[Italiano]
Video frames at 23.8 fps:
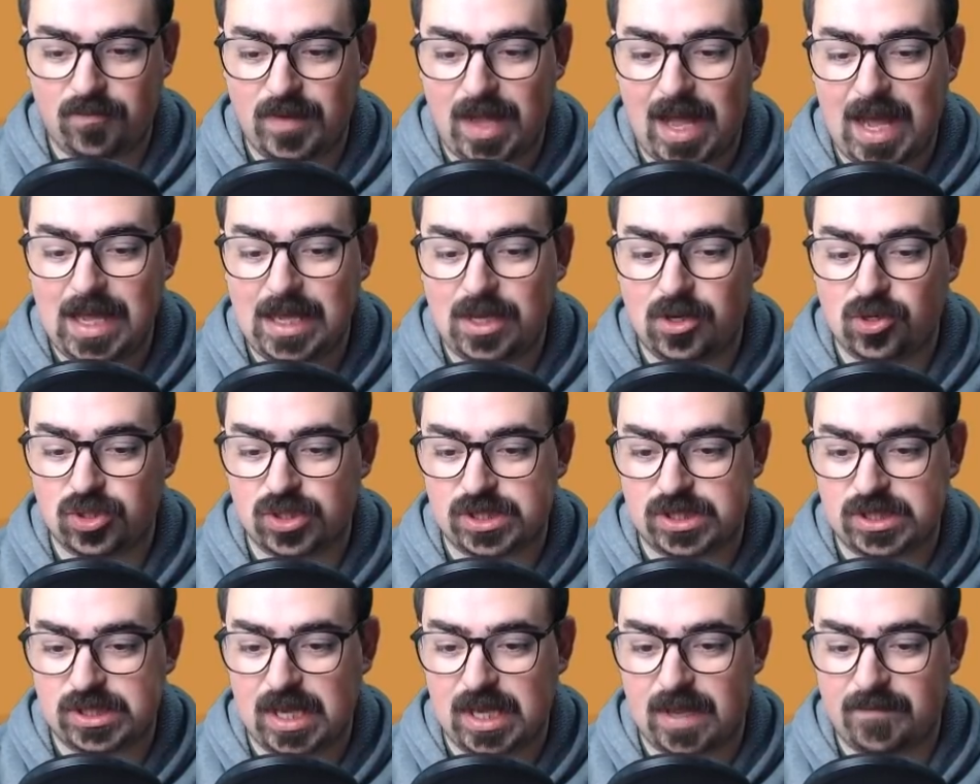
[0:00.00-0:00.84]
Vai
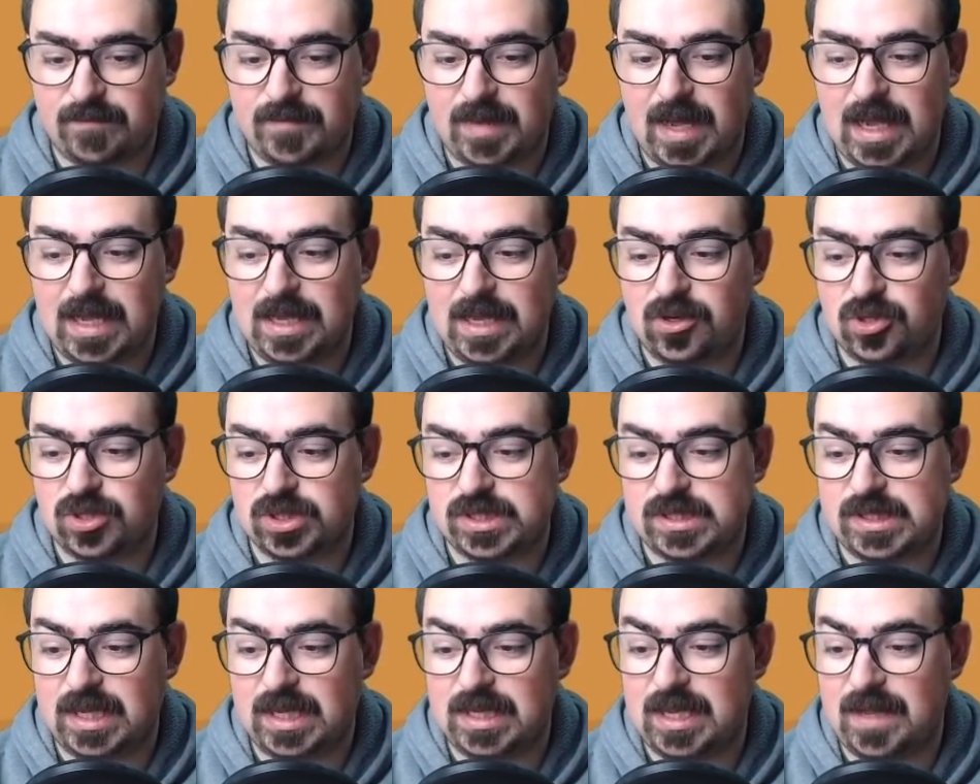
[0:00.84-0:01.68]
rossa, vai
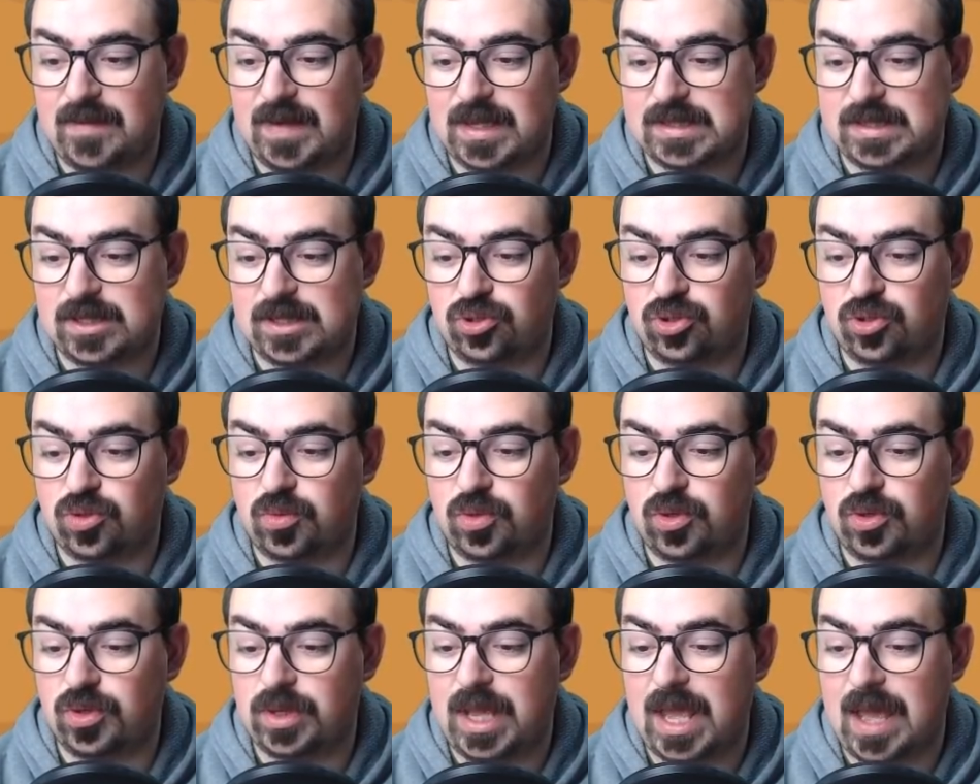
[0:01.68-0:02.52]
rossa, devasta tutto
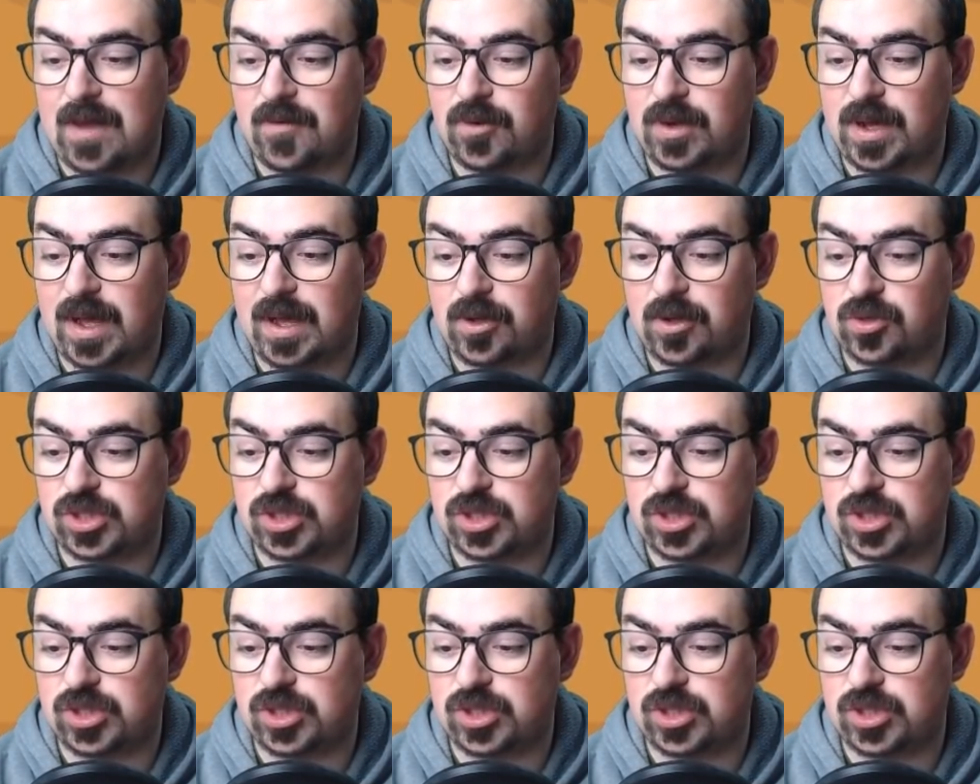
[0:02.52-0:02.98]
quello che evoca.